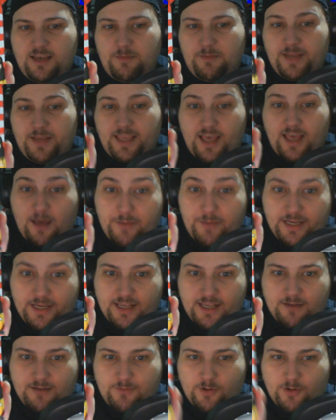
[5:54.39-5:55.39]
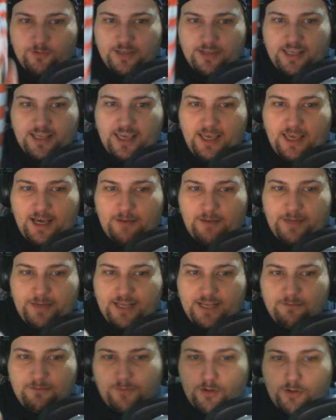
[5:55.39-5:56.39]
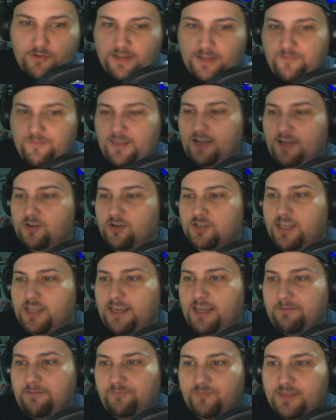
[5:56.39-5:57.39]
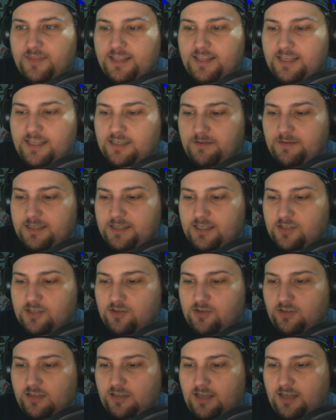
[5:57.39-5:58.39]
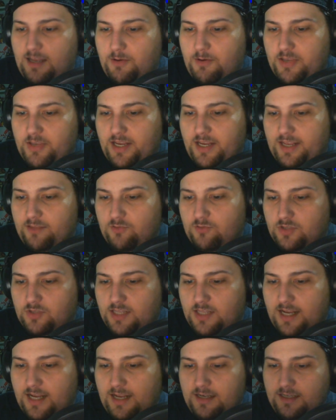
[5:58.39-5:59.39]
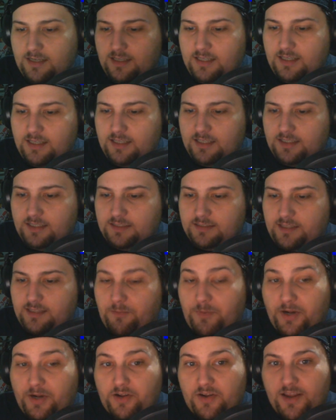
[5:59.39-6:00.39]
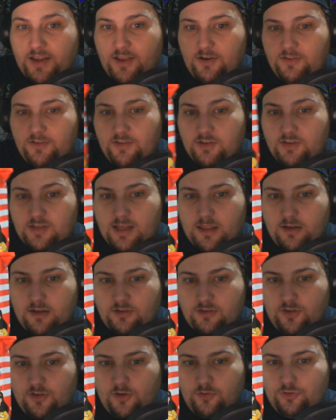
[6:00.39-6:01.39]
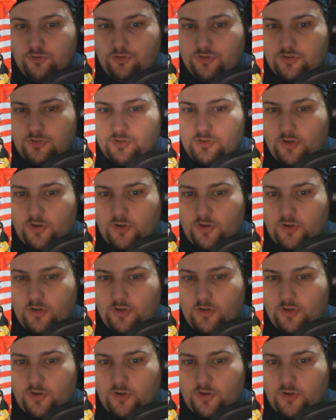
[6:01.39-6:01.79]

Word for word: American brownie. ¿Qué American brownie? En los que ya sabéis que son la bollería industrial de pan rico, de los que hacen los donuts.